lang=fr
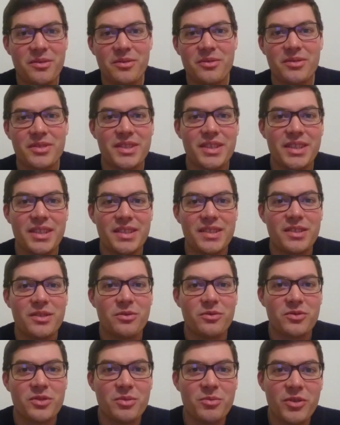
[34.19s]
Euh,
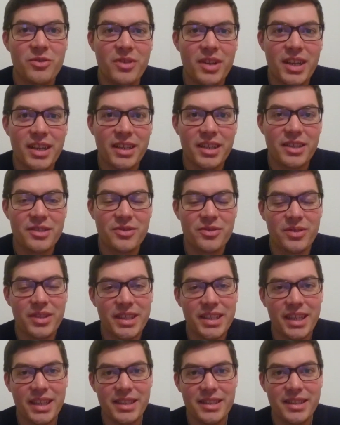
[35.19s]
si, on se demande quelles sont
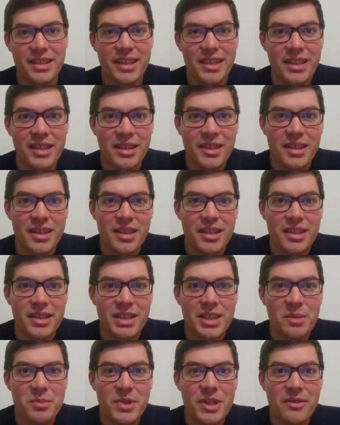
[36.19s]
les qualités
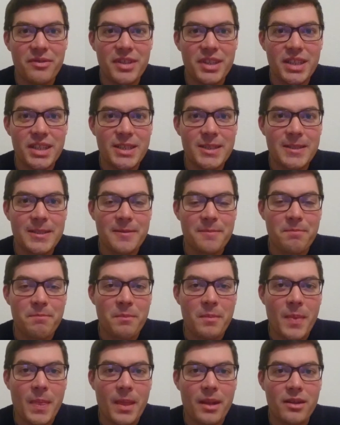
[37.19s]
qui me définissent,
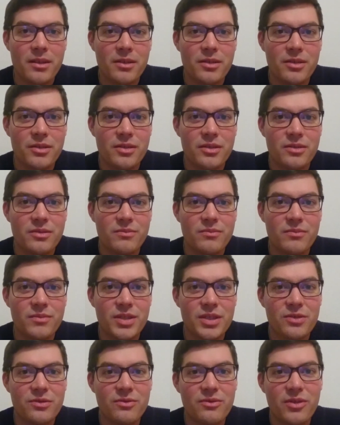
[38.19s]

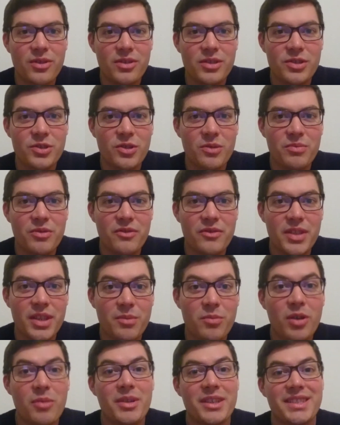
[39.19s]
euh, souvent les gens peuvent
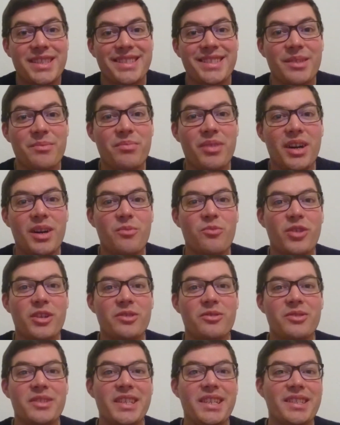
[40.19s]
dire bon bah ça c'est pas à moi
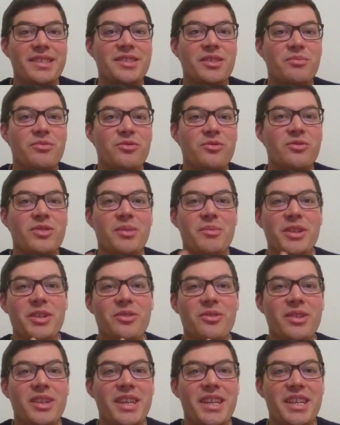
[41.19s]
de le dire, c'est plutôt à mes
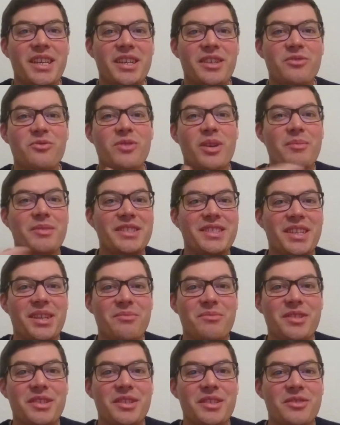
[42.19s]
collègues ou à mes
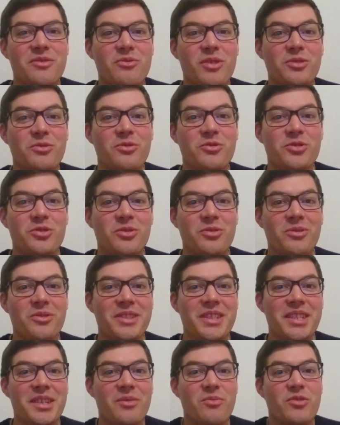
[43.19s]
amis ou à d'autres gens de le
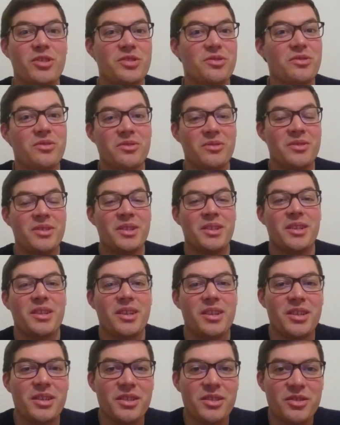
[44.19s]
dire. Moi je ne
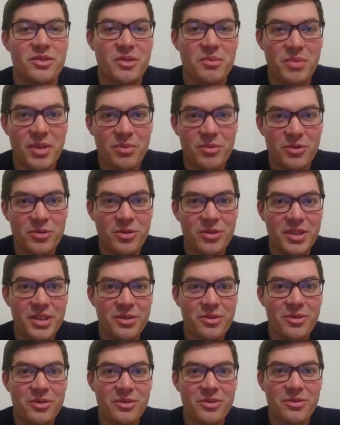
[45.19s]
vais pas me donner
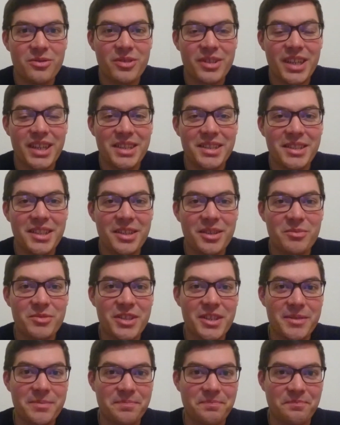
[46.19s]
de, de qualités comme
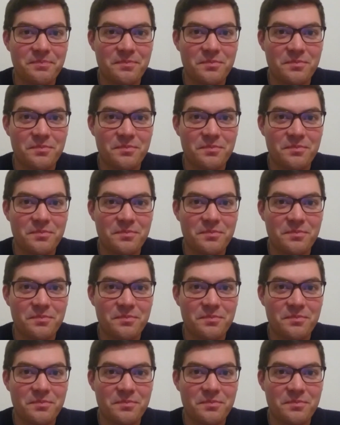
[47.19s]
ça.